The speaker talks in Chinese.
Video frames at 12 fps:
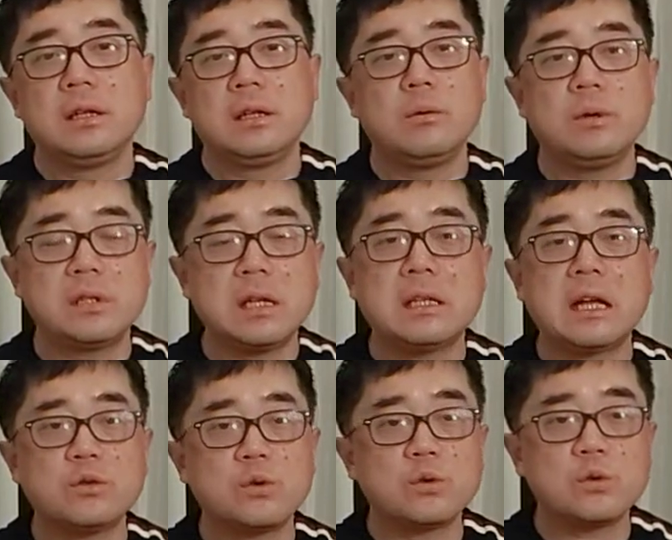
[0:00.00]
因为在
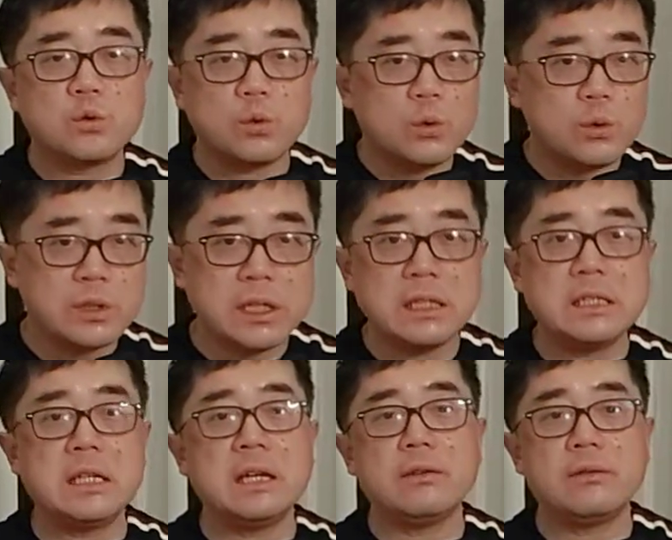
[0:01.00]
他做所有这一
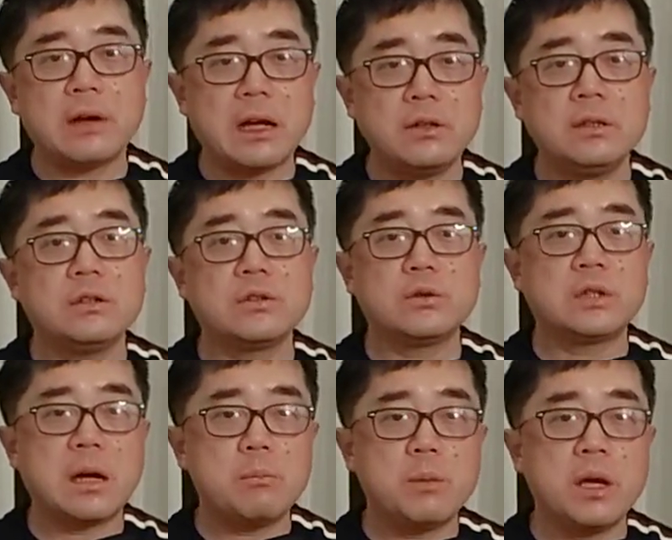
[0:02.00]
切反应的时候，
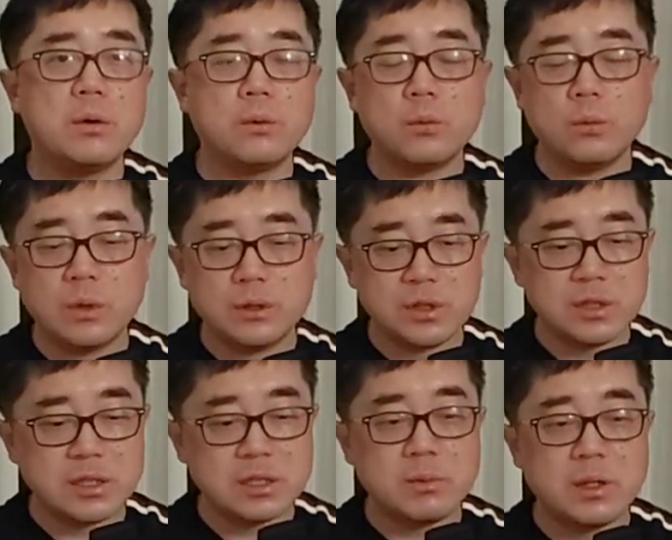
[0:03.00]
他没有问自
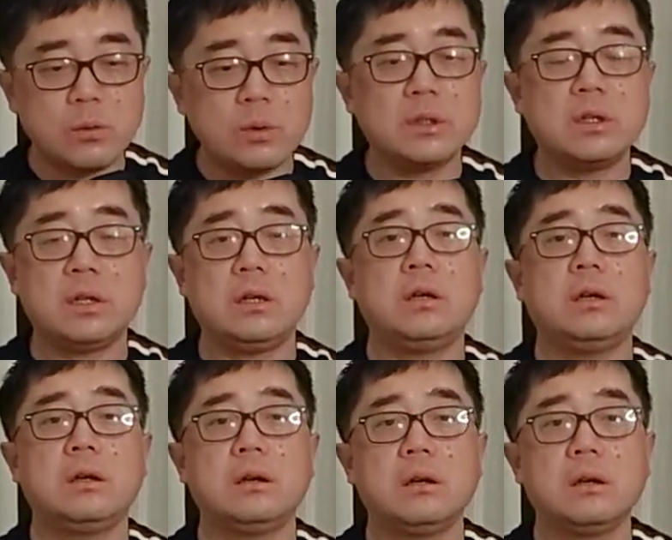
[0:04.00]
己这么一个问题
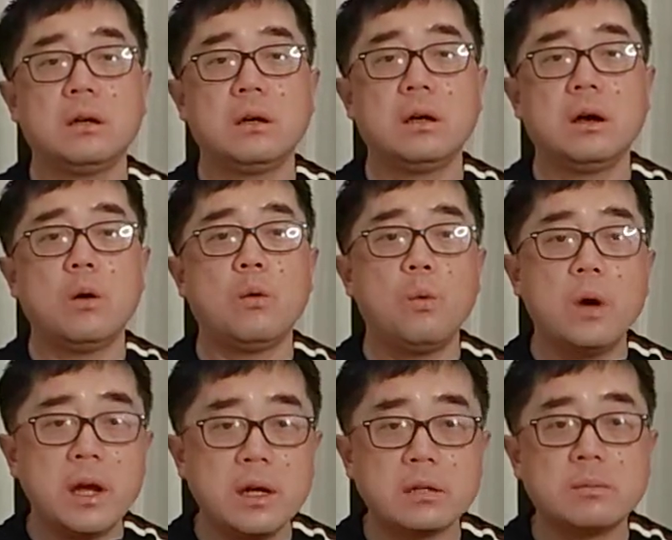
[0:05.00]
啊，
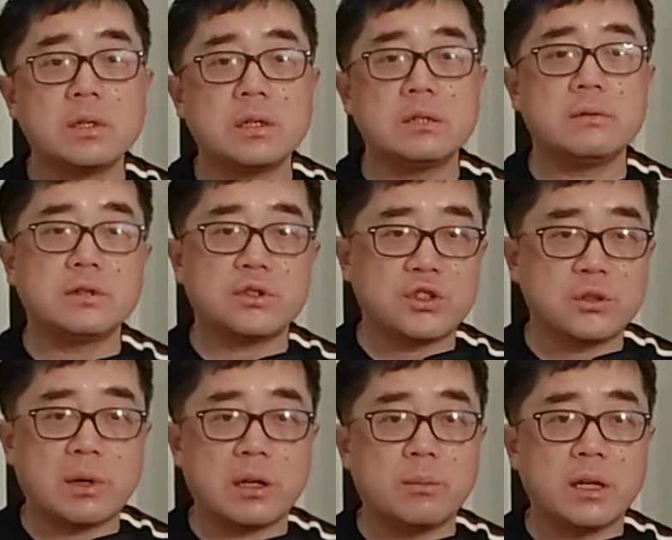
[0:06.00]
为什么这西方是吃
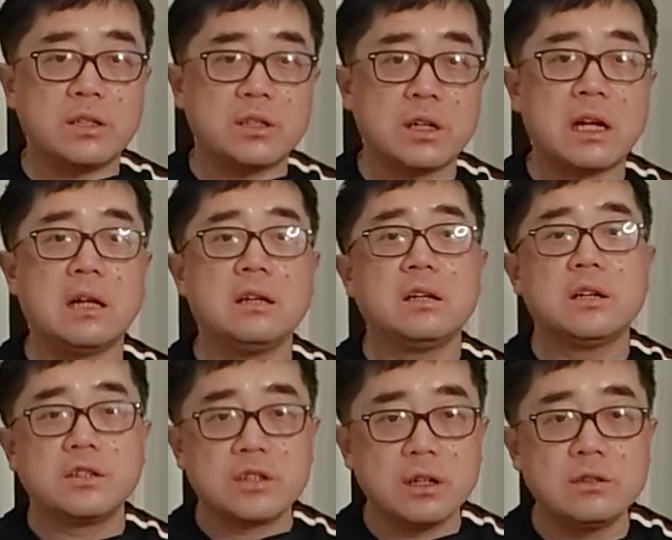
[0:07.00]
饱了没事干，
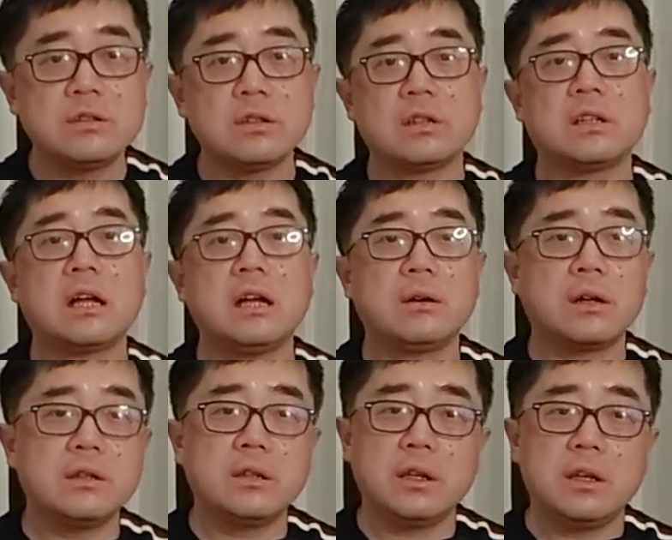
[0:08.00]
撑着他要
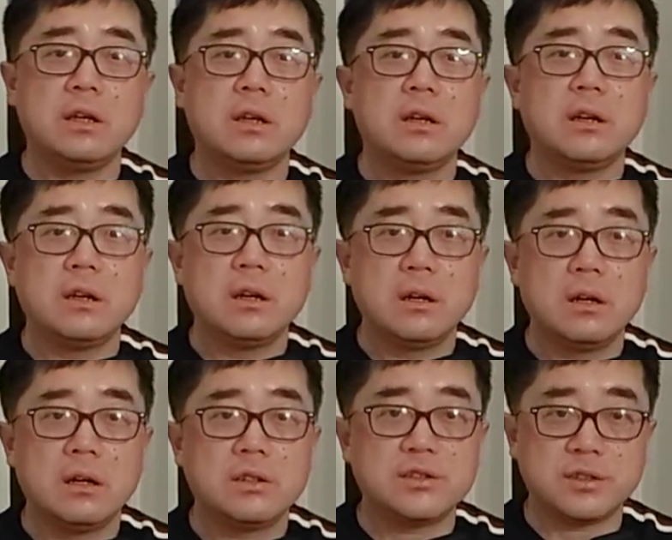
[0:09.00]
跟你
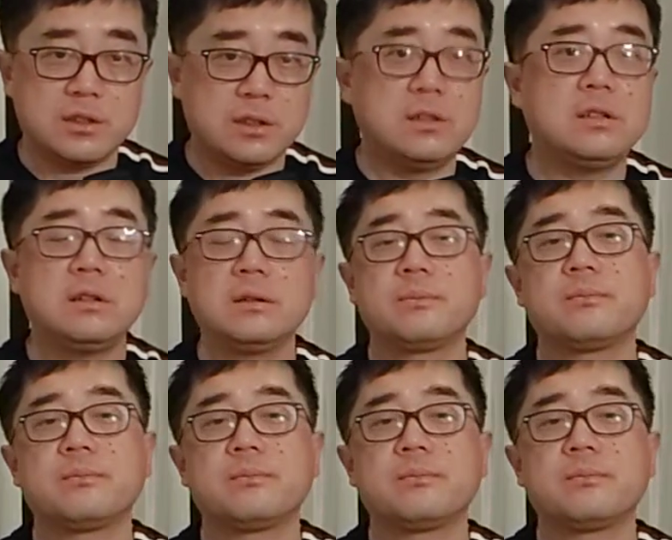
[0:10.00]
啊死磕？